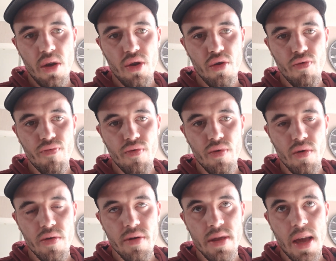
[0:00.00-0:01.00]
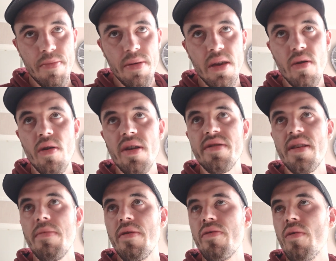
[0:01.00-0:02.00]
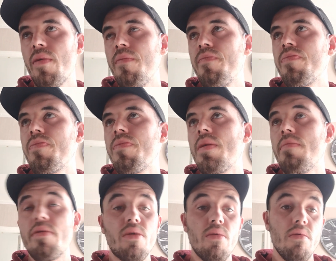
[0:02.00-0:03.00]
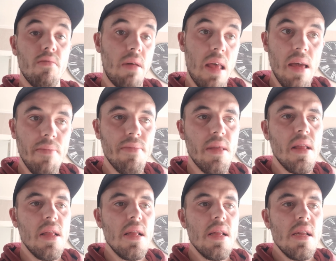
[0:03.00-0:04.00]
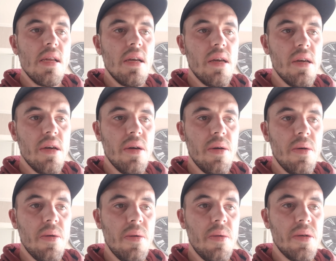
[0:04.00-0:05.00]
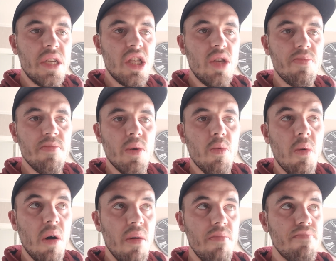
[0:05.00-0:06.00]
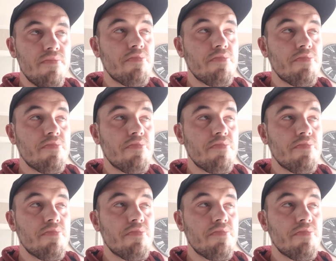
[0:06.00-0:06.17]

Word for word: sauf euh, Snap et euh, Insta bien sûr, parce que voilà. Euh, j'ai supprimé quoi